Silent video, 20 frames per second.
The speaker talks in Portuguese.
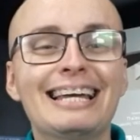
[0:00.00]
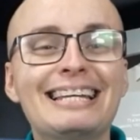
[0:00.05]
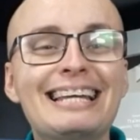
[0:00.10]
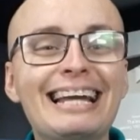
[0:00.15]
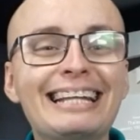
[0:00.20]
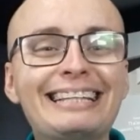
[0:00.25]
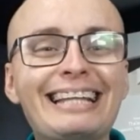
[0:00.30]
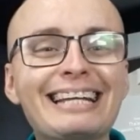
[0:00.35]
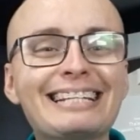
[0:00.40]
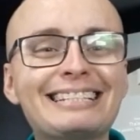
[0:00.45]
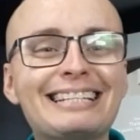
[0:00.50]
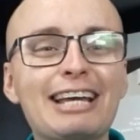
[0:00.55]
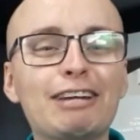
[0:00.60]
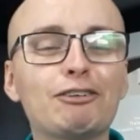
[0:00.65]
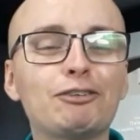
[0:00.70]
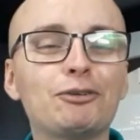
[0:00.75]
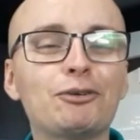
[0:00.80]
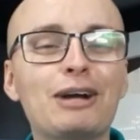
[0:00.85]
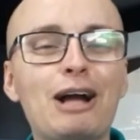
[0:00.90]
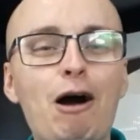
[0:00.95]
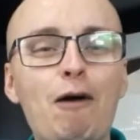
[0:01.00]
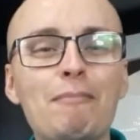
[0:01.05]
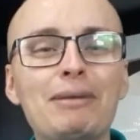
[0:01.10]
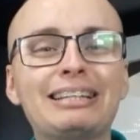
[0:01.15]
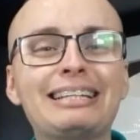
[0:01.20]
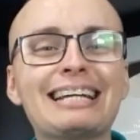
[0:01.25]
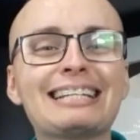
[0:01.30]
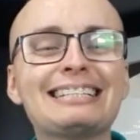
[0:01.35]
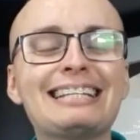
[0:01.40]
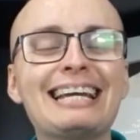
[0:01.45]
E em terceiro lugar, uma
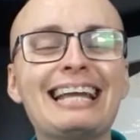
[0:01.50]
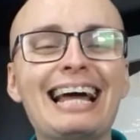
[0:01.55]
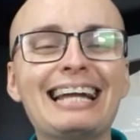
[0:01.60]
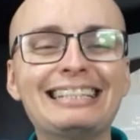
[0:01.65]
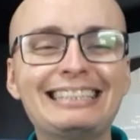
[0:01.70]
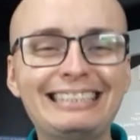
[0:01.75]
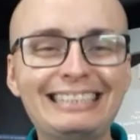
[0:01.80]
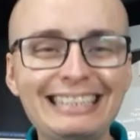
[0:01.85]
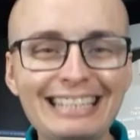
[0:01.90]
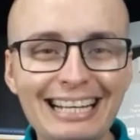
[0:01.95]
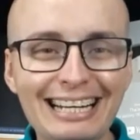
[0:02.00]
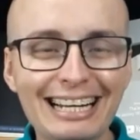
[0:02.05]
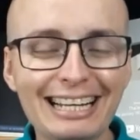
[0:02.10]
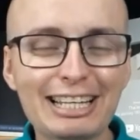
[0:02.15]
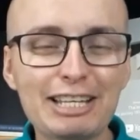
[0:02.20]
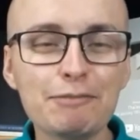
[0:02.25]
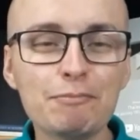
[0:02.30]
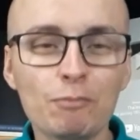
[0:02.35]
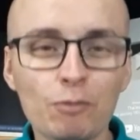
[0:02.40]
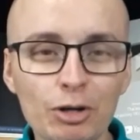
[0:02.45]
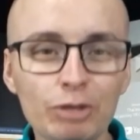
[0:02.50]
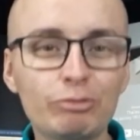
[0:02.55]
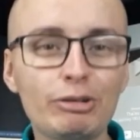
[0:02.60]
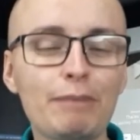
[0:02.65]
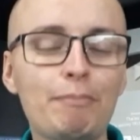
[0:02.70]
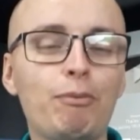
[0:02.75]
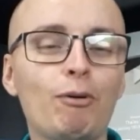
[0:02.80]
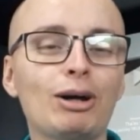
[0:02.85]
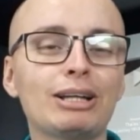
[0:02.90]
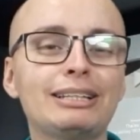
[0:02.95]
terceira dica que muito
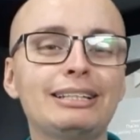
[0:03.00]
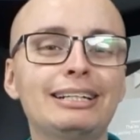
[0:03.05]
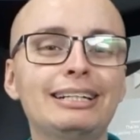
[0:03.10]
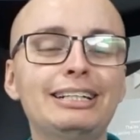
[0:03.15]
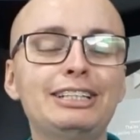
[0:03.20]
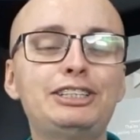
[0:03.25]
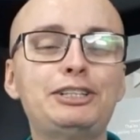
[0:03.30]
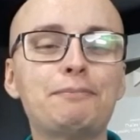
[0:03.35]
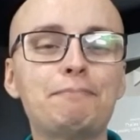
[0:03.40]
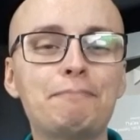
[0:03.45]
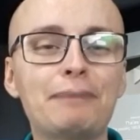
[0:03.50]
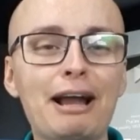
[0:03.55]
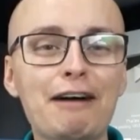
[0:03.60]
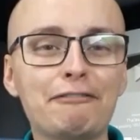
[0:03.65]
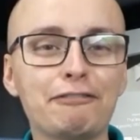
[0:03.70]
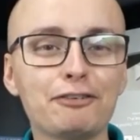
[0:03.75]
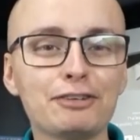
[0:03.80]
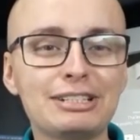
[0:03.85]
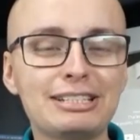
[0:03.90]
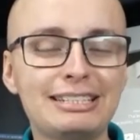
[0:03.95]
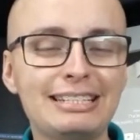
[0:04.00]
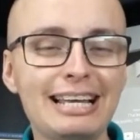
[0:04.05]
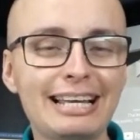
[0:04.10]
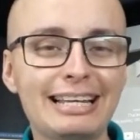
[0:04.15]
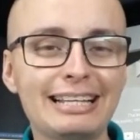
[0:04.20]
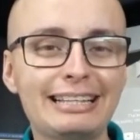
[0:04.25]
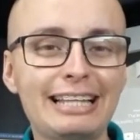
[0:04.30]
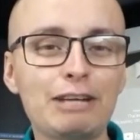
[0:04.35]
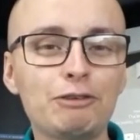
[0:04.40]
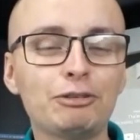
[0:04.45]
importante para você
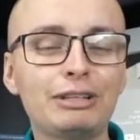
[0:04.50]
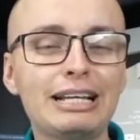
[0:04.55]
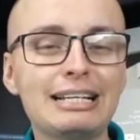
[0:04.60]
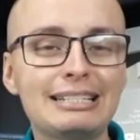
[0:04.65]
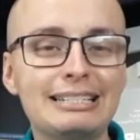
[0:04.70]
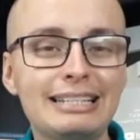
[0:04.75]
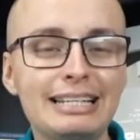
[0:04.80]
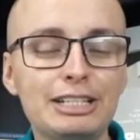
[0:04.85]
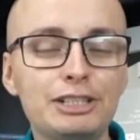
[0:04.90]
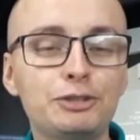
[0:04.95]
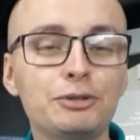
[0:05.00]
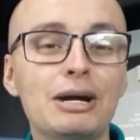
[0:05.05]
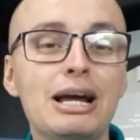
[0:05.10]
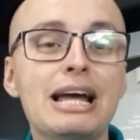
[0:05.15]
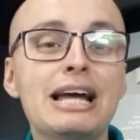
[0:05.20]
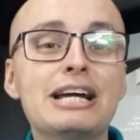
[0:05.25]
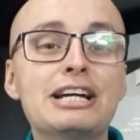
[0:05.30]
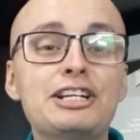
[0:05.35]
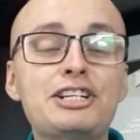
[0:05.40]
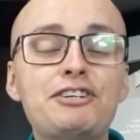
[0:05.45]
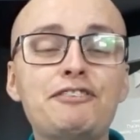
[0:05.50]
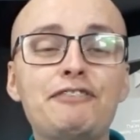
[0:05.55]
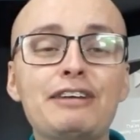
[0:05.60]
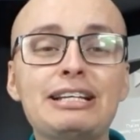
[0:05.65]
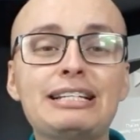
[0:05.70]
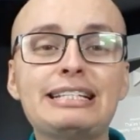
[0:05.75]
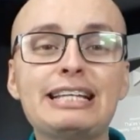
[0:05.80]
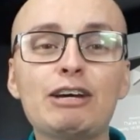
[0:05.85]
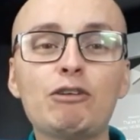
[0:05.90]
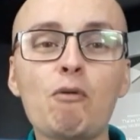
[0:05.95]
que tem o desejo de
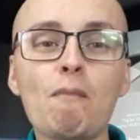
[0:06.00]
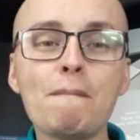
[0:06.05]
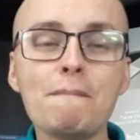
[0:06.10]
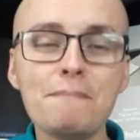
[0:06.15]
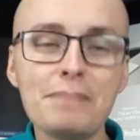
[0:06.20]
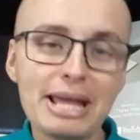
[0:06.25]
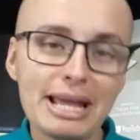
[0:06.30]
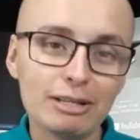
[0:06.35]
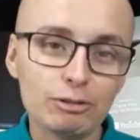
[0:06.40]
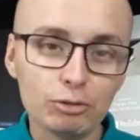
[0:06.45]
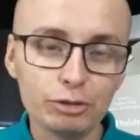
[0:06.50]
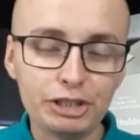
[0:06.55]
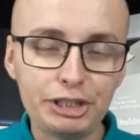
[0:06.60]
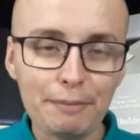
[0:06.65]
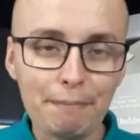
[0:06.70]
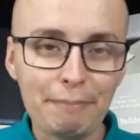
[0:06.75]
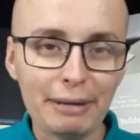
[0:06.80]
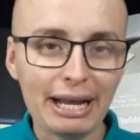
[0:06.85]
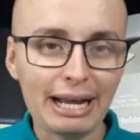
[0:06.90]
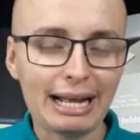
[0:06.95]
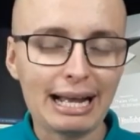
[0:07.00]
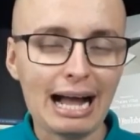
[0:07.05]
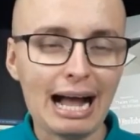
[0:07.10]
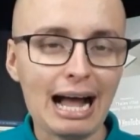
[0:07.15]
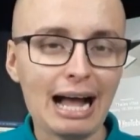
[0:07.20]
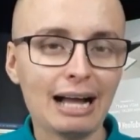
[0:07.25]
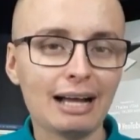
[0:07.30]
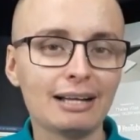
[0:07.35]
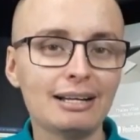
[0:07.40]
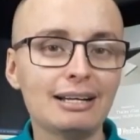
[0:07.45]
vencer o medo de
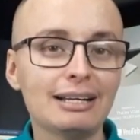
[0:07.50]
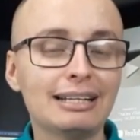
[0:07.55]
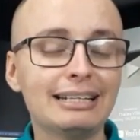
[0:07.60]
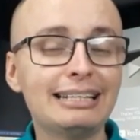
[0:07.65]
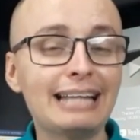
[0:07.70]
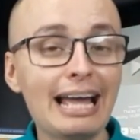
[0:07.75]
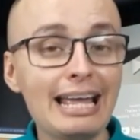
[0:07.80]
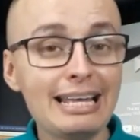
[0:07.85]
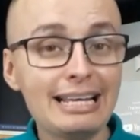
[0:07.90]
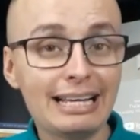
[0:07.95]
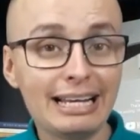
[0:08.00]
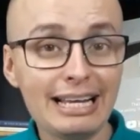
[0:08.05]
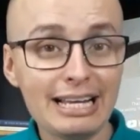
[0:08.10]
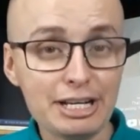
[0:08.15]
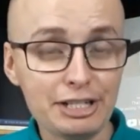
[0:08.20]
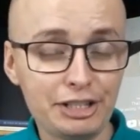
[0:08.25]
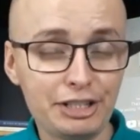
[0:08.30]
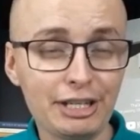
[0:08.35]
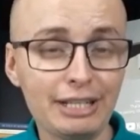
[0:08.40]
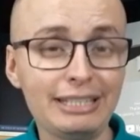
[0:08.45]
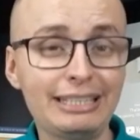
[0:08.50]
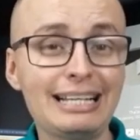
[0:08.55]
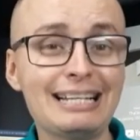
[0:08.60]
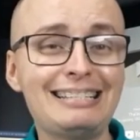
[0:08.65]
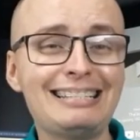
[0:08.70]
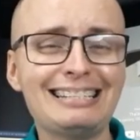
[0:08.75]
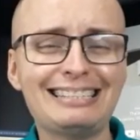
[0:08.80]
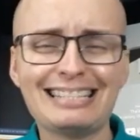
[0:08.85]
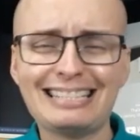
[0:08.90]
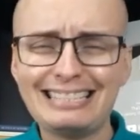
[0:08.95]
pregar na igreja e
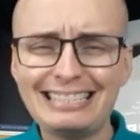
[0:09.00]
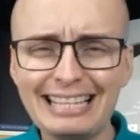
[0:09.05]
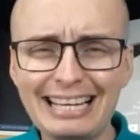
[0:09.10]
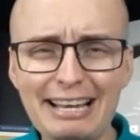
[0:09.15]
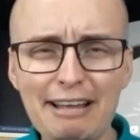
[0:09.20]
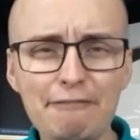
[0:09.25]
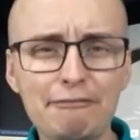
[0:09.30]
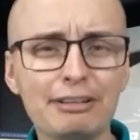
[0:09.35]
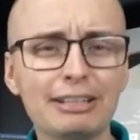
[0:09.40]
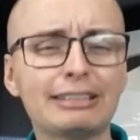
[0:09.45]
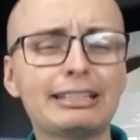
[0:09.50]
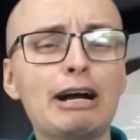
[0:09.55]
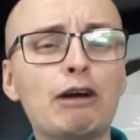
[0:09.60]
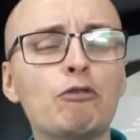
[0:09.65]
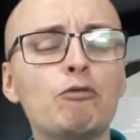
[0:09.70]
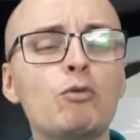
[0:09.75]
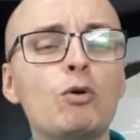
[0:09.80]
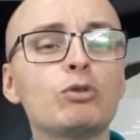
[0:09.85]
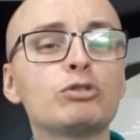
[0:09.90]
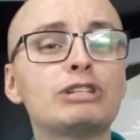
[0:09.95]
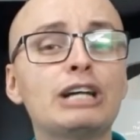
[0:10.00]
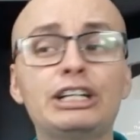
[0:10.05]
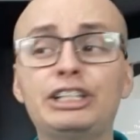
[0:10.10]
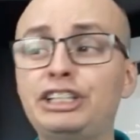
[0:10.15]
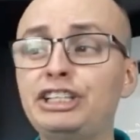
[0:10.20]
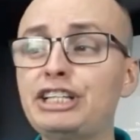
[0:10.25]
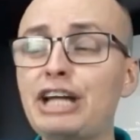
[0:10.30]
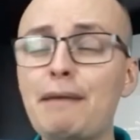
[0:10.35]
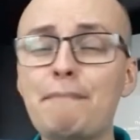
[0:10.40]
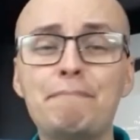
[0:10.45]
deseja se levantar com
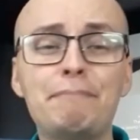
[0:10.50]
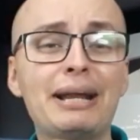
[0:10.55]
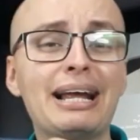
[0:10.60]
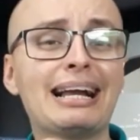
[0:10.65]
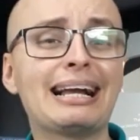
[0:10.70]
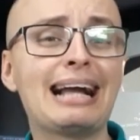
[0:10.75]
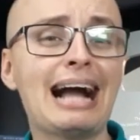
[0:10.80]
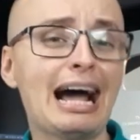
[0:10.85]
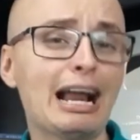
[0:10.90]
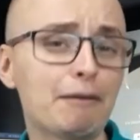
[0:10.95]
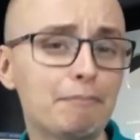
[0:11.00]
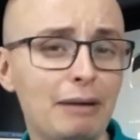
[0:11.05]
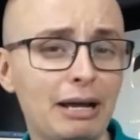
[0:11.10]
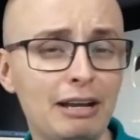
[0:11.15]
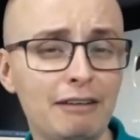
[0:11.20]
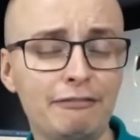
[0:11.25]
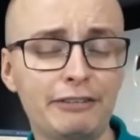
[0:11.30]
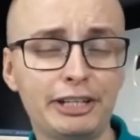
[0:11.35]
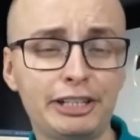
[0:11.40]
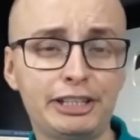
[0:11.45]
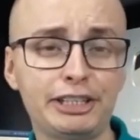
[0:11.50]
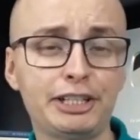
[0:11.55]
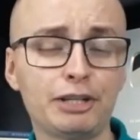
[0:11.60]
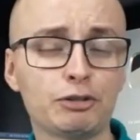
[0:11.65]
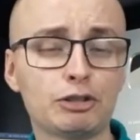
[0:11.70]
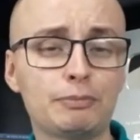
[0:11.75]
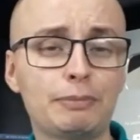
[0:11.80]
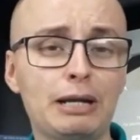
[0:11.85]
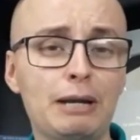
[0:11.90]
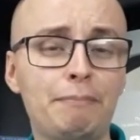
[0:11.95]
ousadia e pregar a palavra de
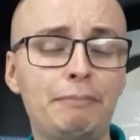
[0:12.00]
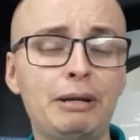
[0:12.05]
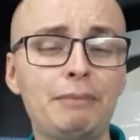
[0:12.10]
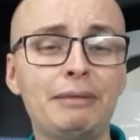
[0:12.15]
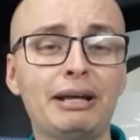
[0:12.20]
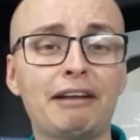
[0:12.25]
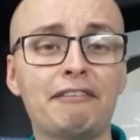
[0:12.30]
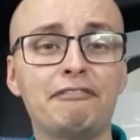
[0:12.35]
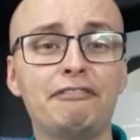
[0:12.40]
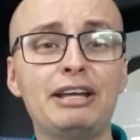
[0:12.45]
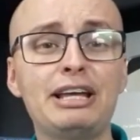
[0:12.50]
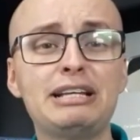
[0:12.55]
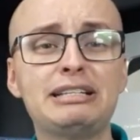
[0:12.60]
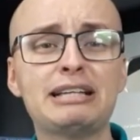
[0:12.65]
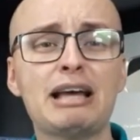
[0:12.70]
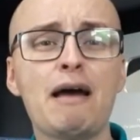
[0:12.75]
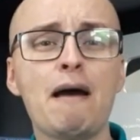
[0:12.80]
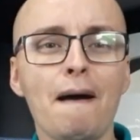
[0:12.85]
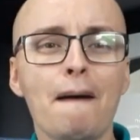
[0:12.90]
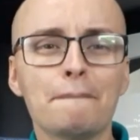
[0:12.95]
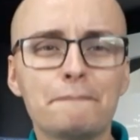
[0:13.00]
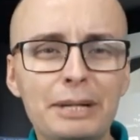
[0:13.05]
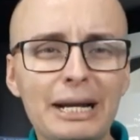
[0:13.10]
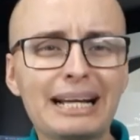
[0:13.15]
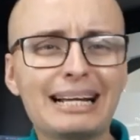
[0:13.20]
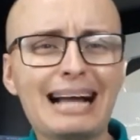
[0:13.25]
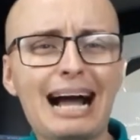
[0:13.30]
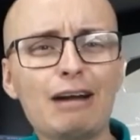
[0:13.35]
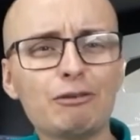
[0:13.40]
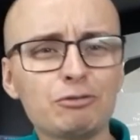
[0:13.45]
Deus pela primeira vez,
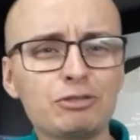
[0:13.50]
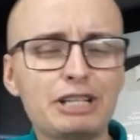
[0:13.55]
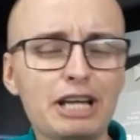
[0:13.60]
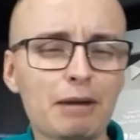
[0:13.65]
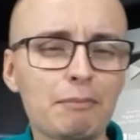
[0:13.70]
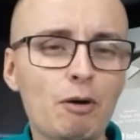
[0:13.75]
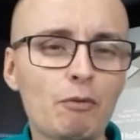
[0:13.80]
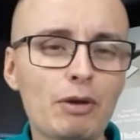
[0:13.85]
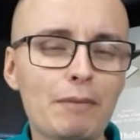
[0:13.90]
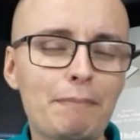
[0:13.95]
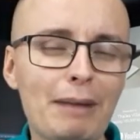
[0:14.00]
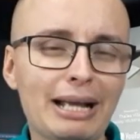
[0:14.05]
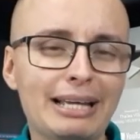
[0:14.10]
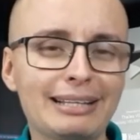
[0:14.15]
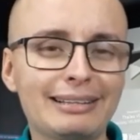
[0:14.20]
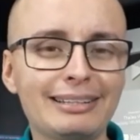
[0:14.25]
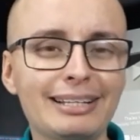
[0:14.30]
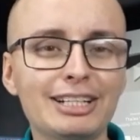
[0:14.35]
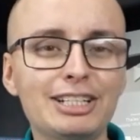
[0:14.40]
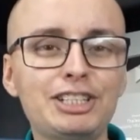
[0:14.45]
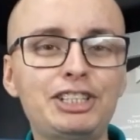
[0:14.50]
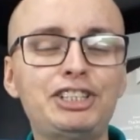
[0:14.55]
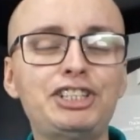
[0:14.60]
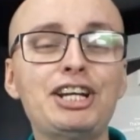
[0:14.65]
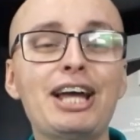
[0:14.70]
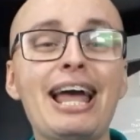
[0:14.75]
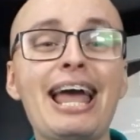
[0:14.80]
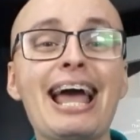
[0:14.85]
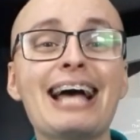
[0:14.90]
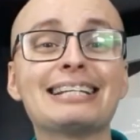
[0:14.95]
pregar um sermão
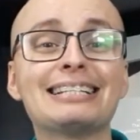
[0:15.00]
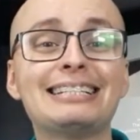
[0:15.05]
impactante é a